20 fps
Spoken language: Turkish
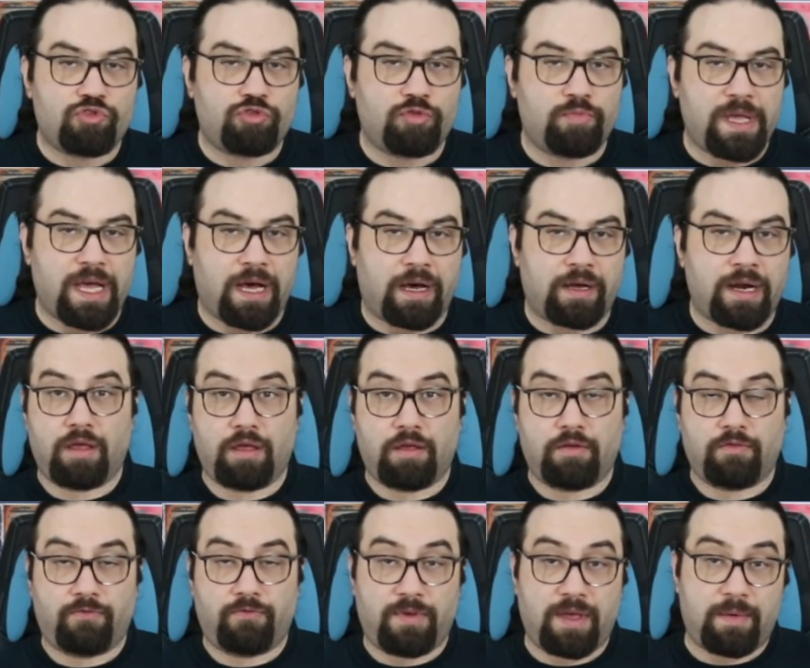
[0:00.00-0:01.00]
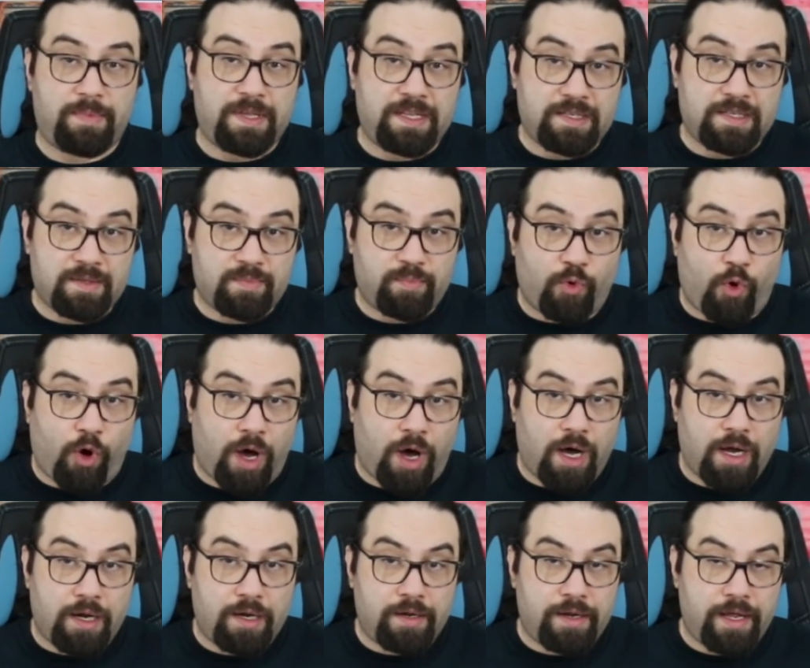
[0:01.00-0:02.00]
bir ara ve biz bu
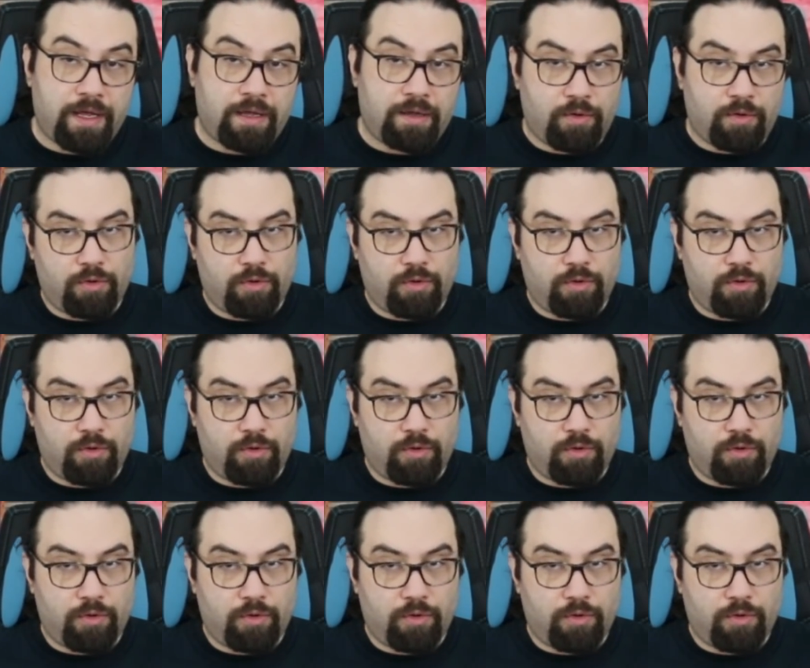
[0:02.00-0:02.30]
haline